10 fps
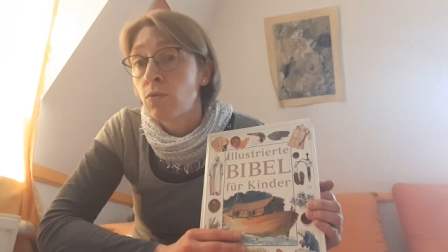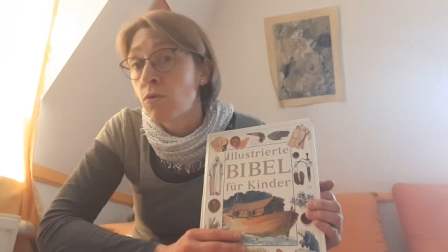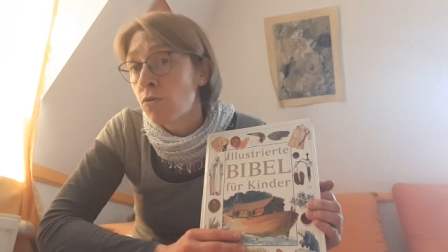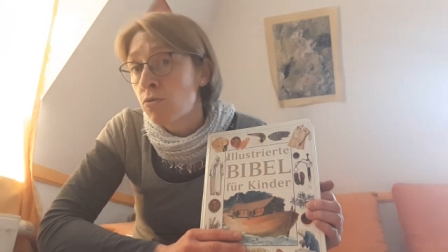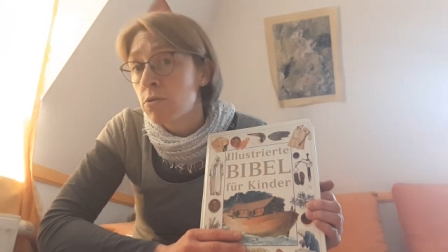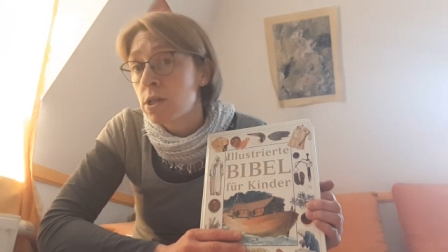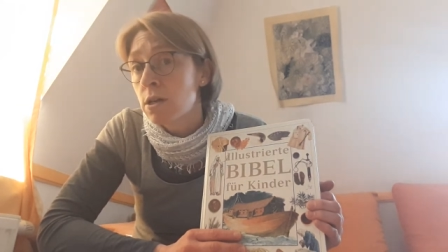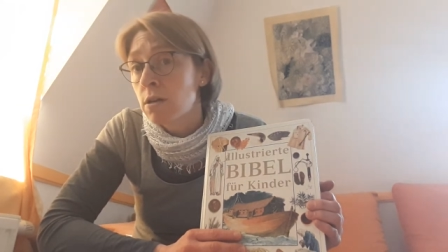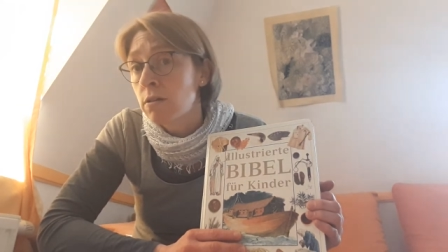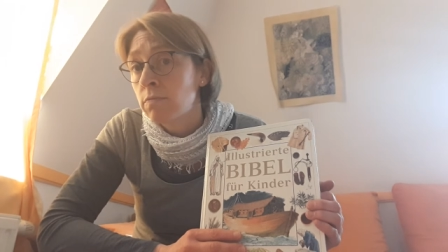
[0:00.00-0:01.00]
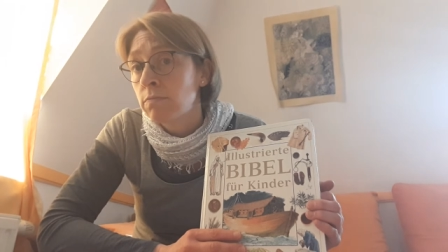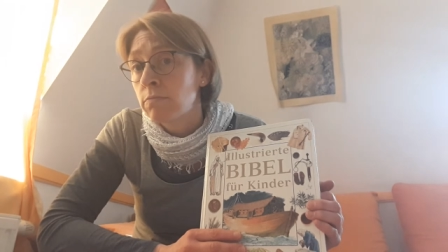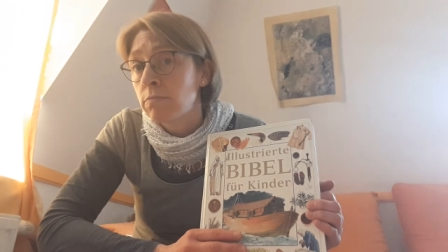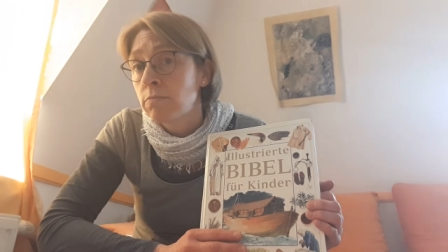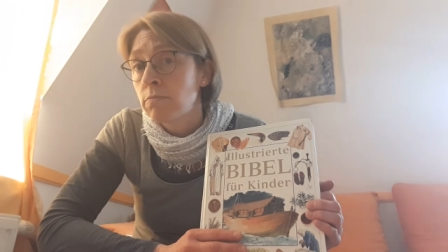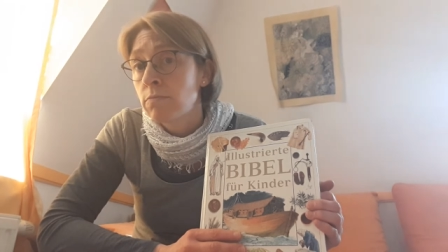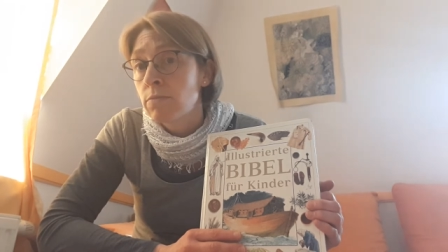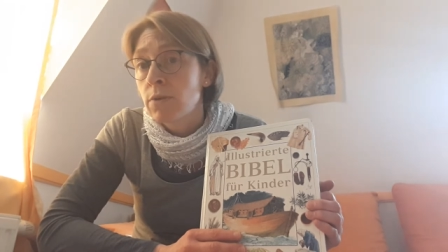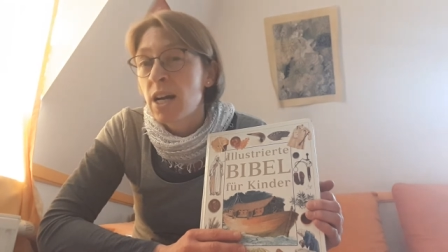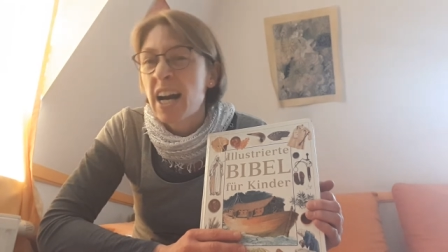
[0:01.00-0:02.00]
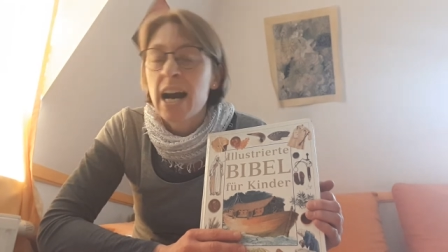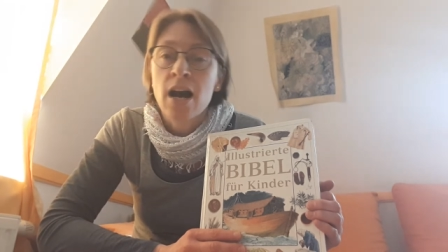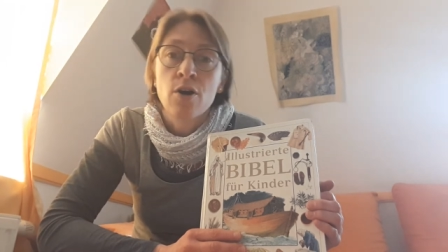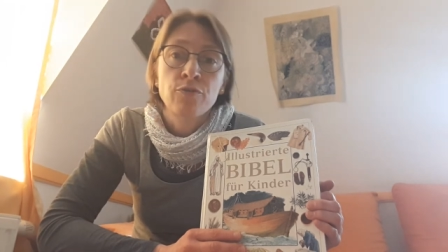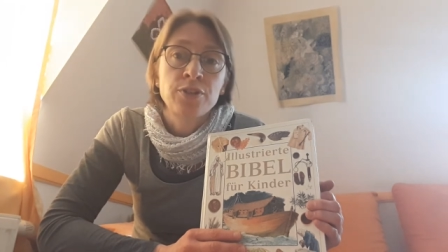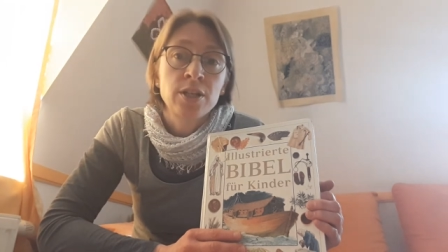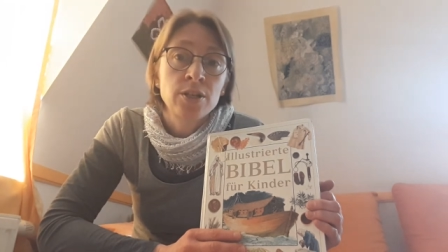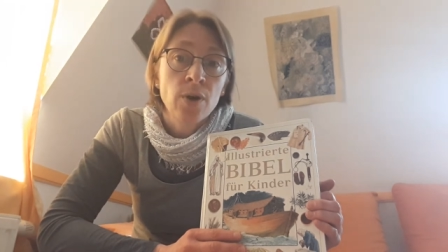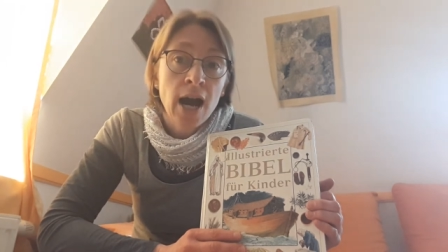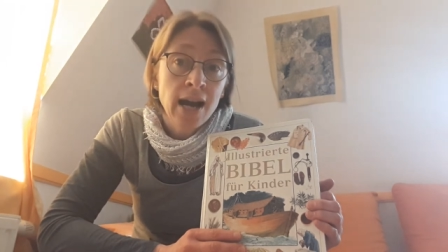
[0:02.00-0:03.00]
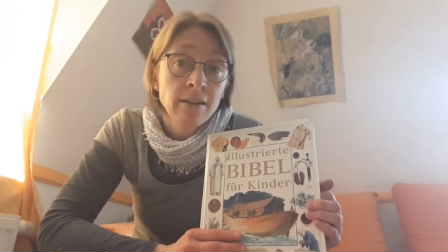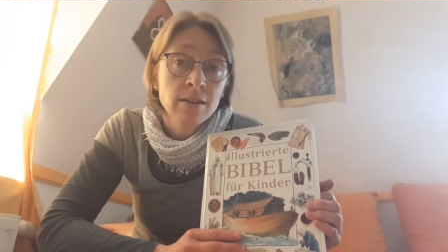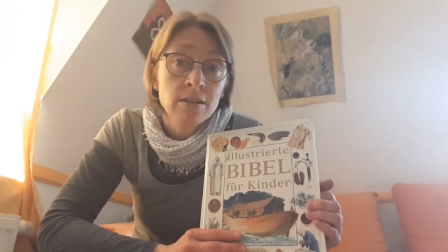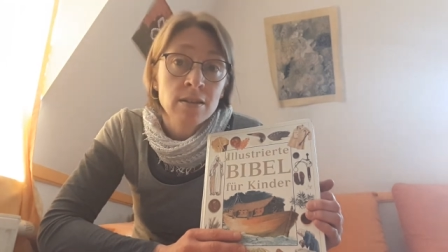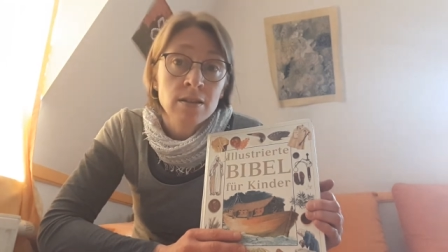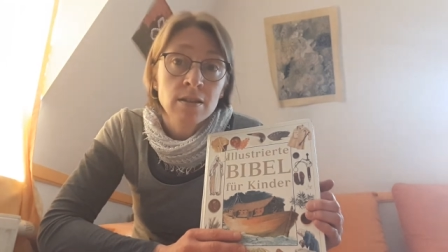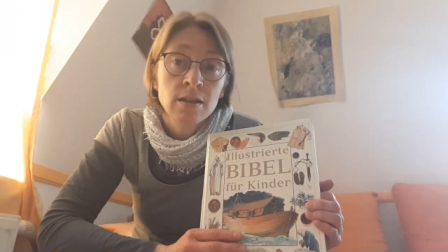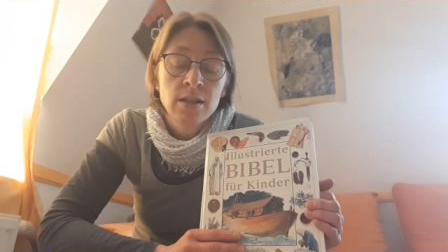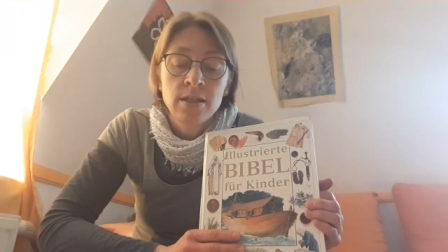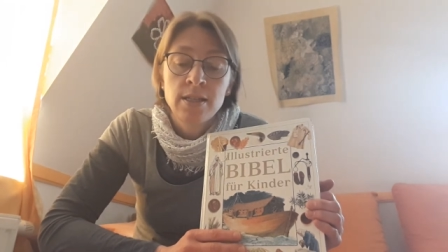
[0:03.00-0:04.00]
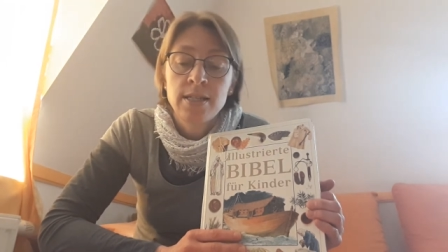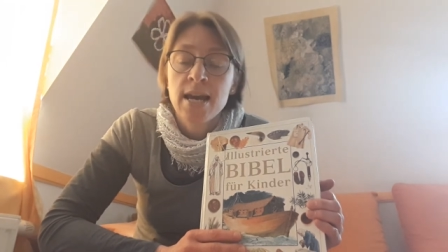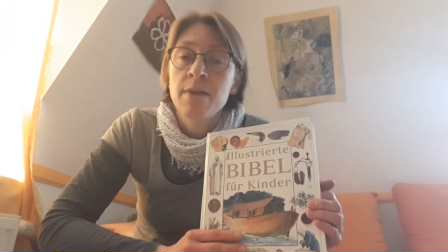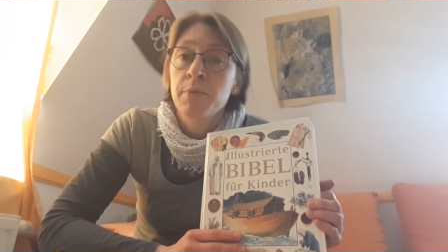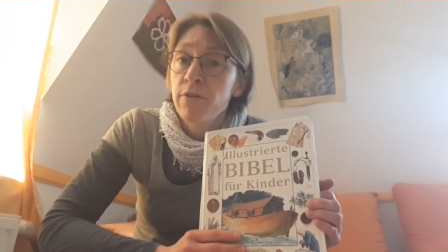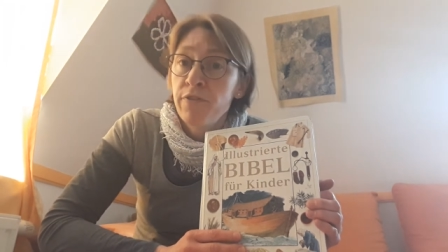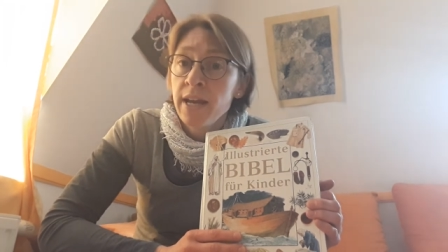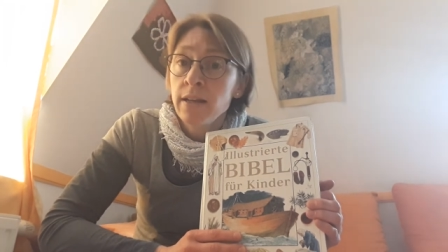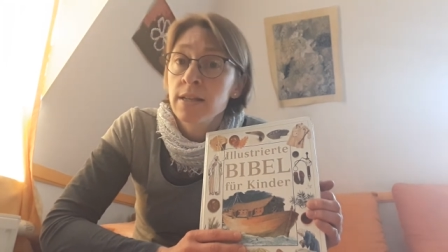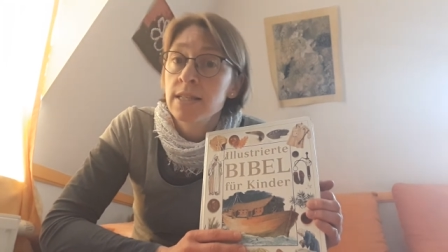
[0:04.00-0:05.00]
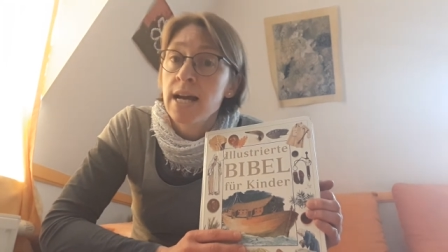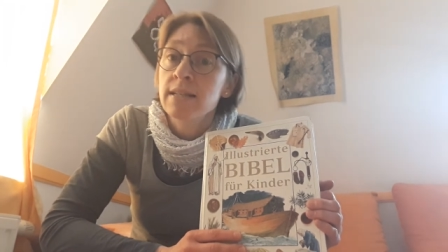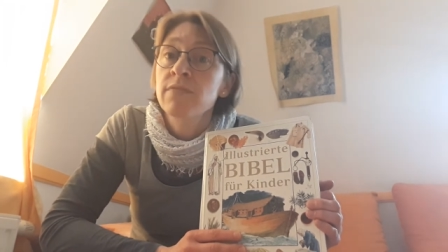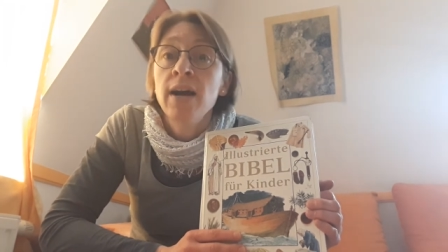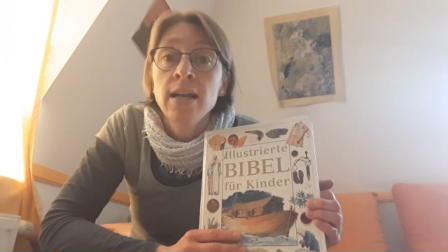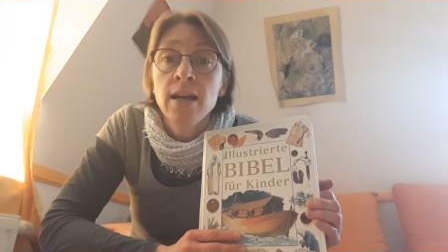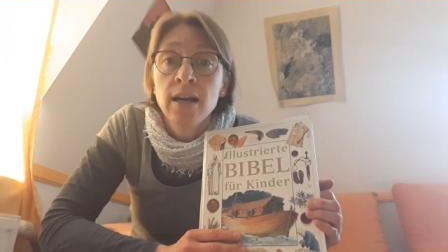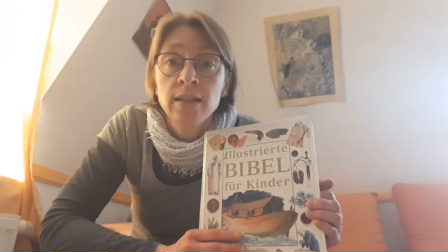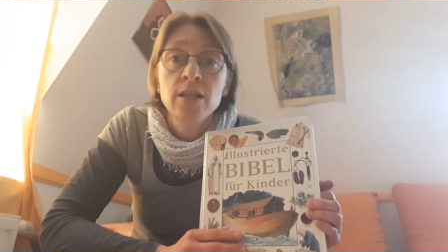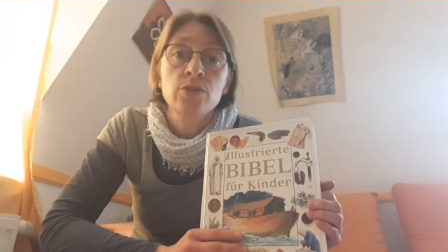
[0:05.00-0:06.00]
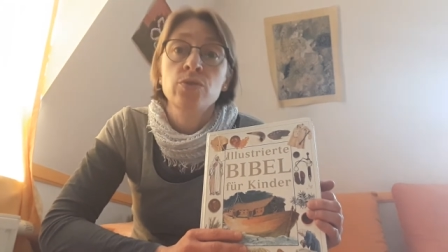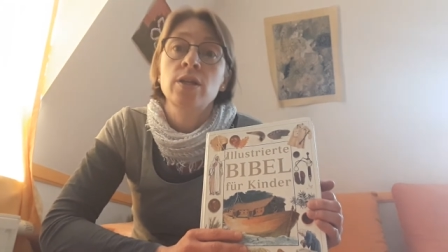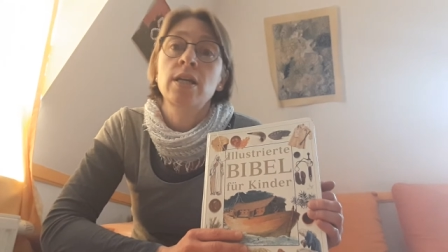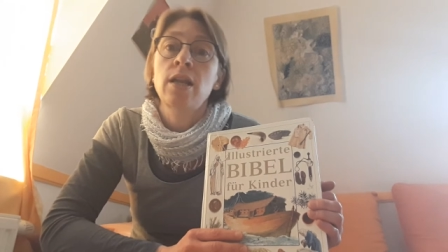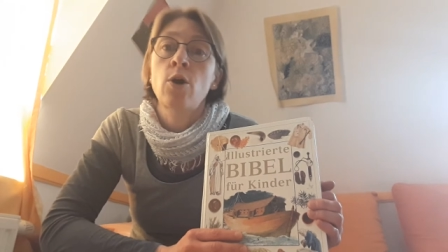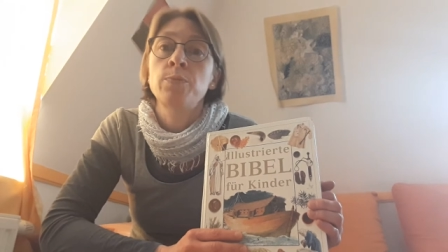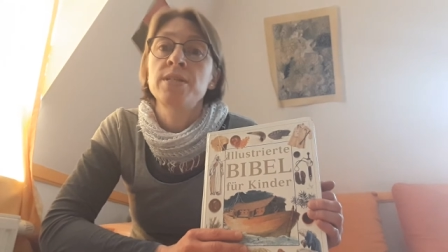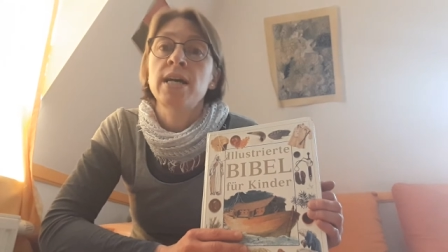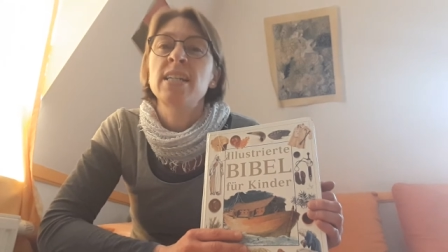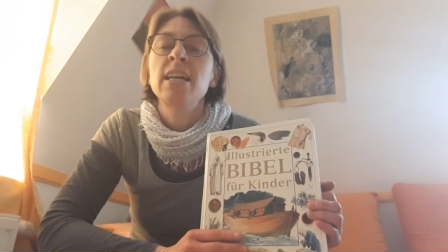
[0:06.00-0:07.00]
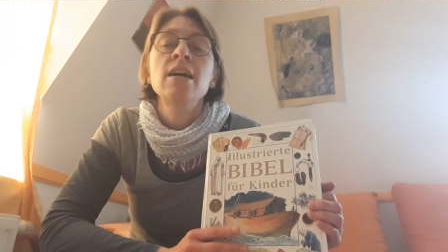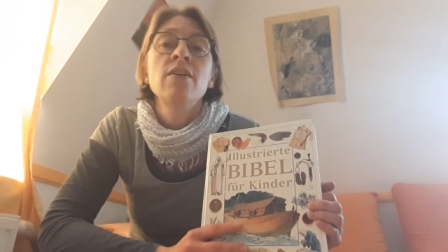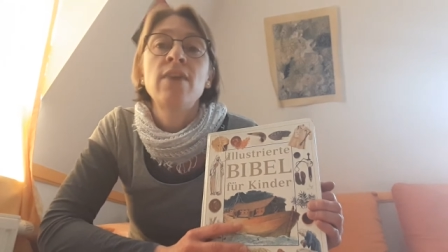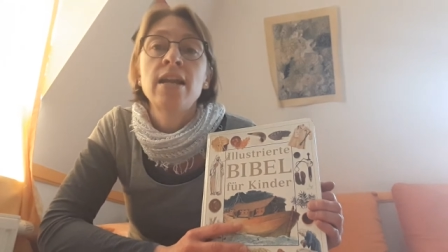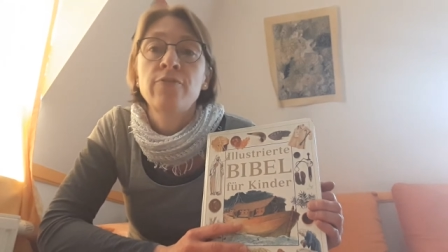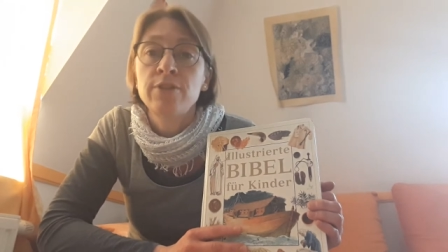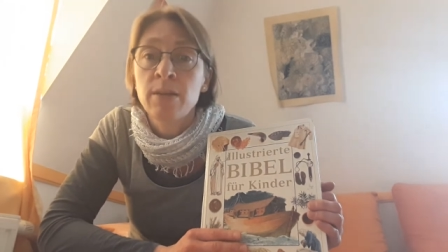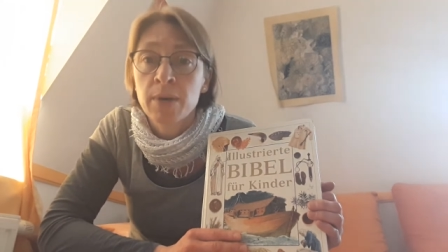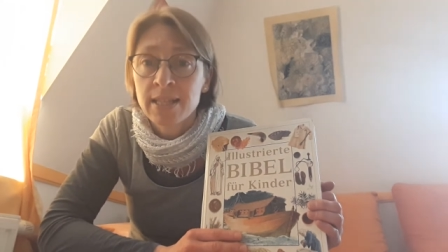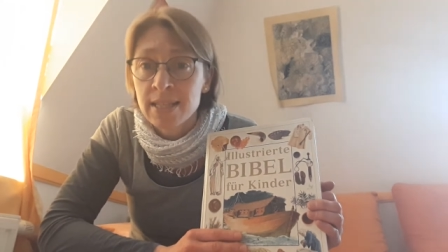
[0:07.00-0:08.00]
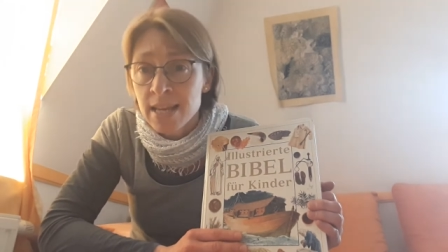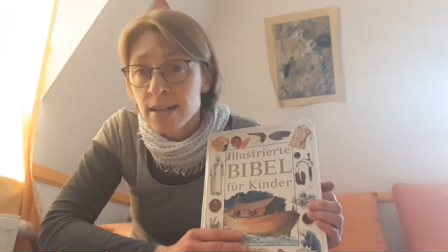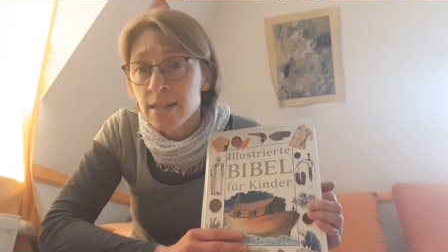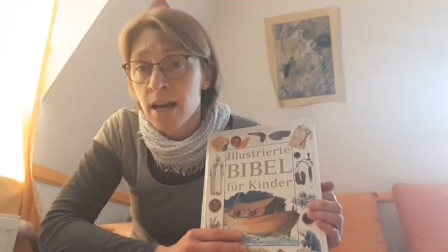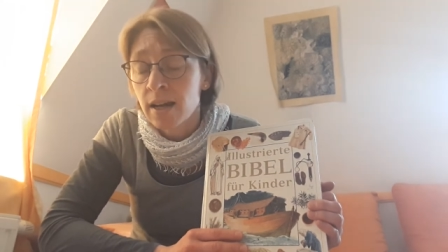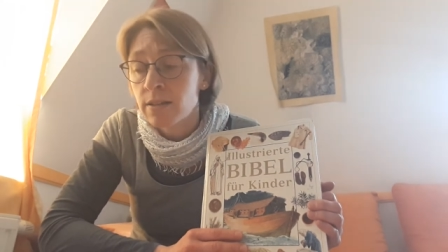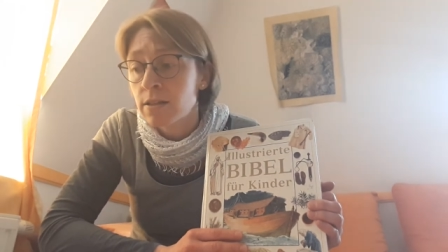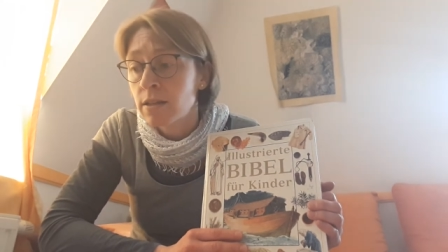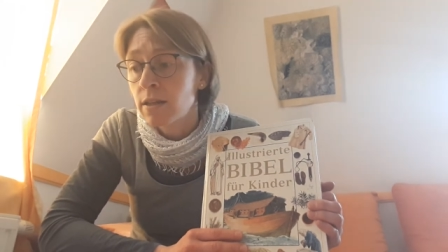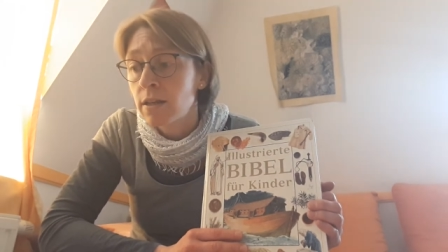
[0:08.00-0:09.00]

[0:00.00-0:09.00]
Oder auf den Johannes, der im Gefängnis saß, weil er an Jesus geglaubt hat, weil er von ihm erzählt hat.